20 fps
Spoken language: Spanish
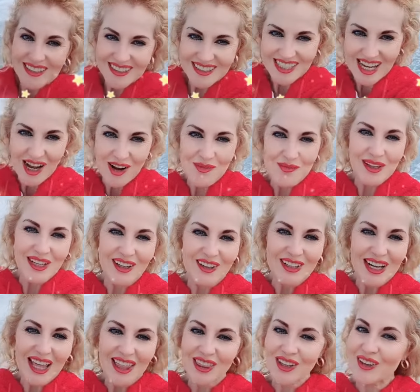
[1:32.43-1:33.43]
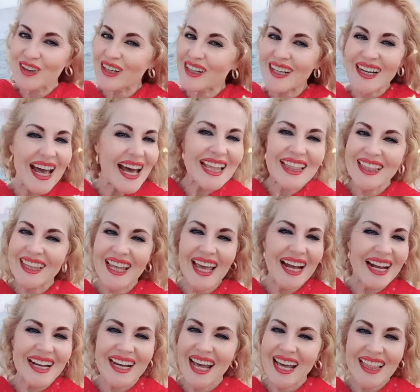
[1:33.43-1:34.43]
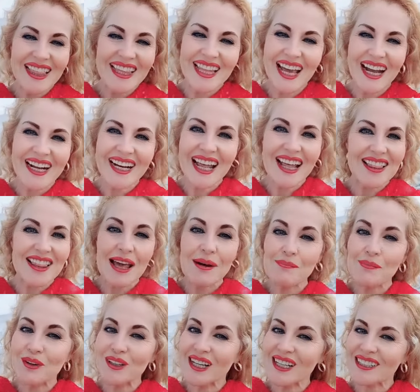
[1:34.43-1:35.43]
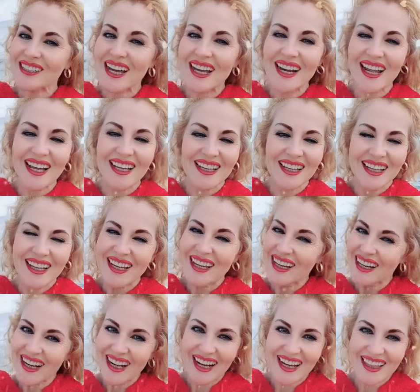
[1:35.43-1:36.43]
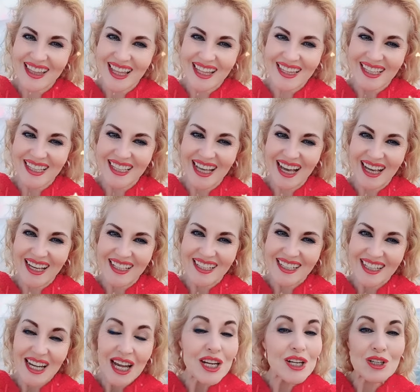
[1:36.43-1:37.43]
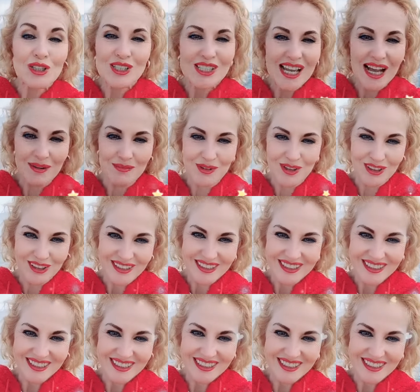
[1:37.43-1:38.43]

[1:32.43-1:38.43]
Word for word: Chao mi corazón, gracias, gracias, gracias por estar ahí cada día. Nos amo.